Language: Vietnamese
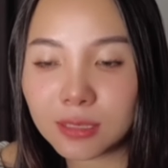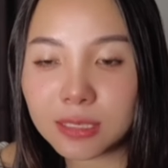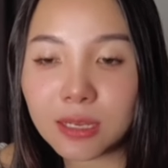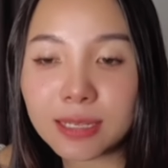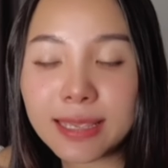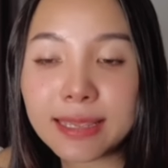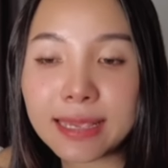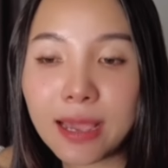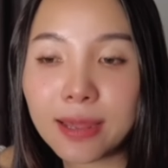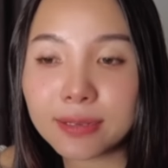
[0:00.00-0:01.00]
những cái
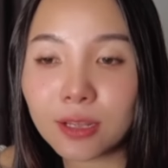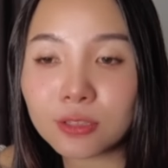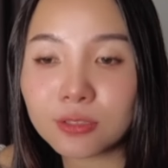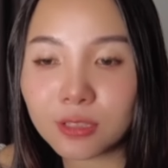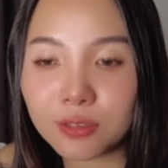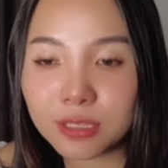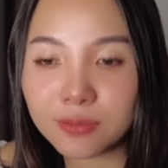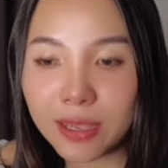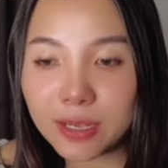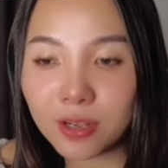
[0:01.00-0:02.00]
kênh nó tương tự như
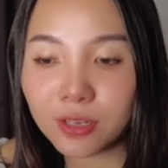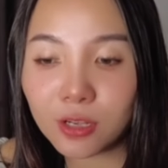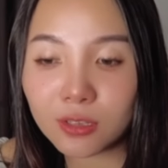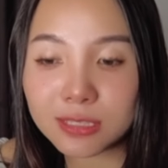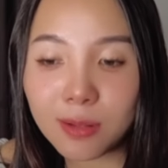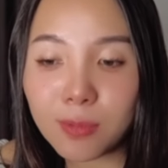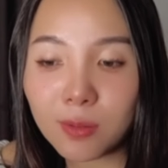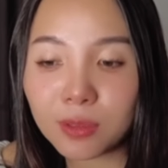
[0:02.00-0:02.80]
vậy coi nó còn sống không.